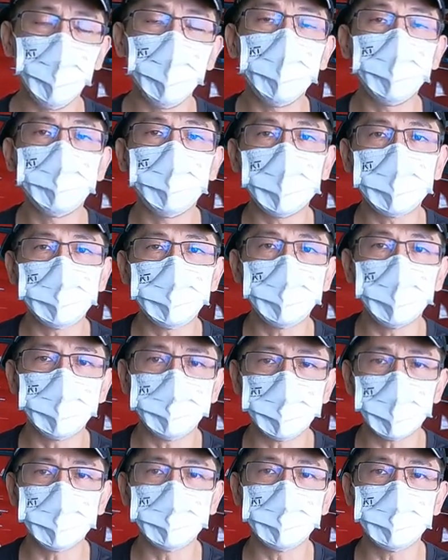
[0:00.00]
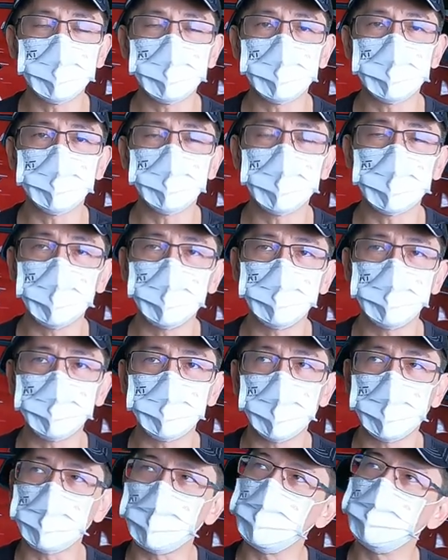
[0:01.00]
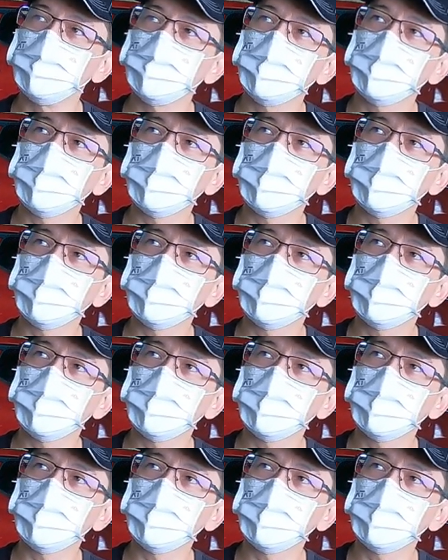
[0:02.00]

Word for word: 后方的话算是一个 TNGA 的